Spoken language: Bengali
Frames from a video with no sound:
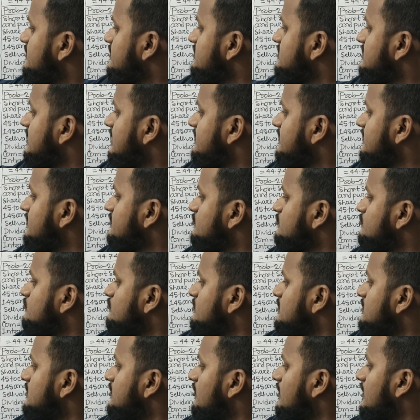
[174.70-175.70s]
সাথে সাতাশ
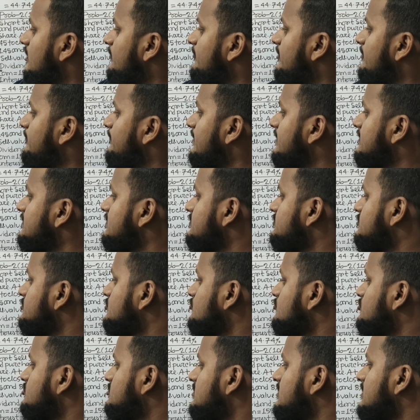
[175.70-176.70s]
গুণ দিই তাহলে আমরা পেয়ে
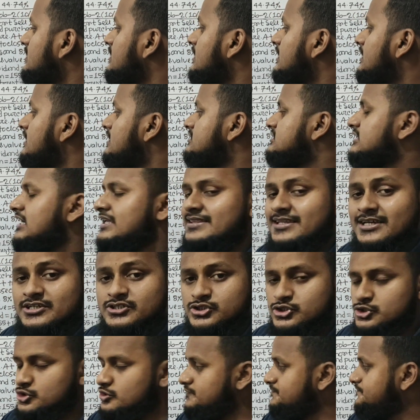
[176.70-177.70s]
যাচ্ছি হচ্ছে
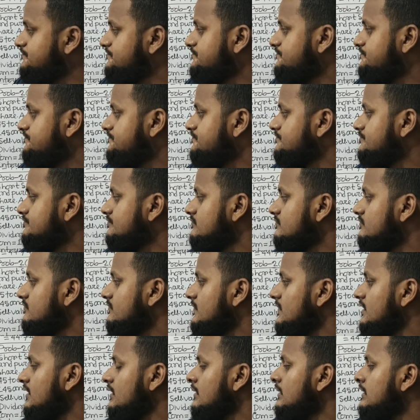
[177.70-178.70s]
সাতাশশো
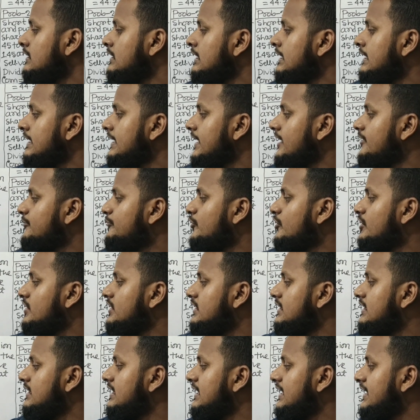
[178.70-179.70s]
এরপরে
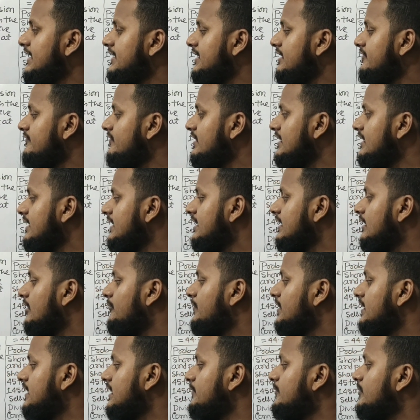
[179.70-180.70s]
ডেভিড
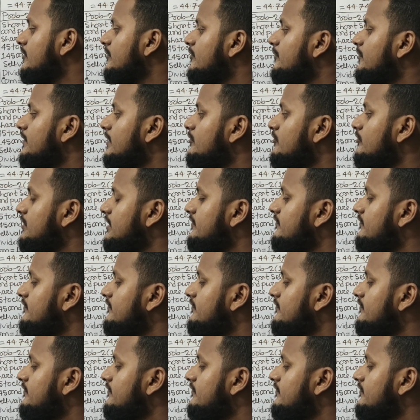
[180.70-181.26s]
আমরা কিভাবে পাবো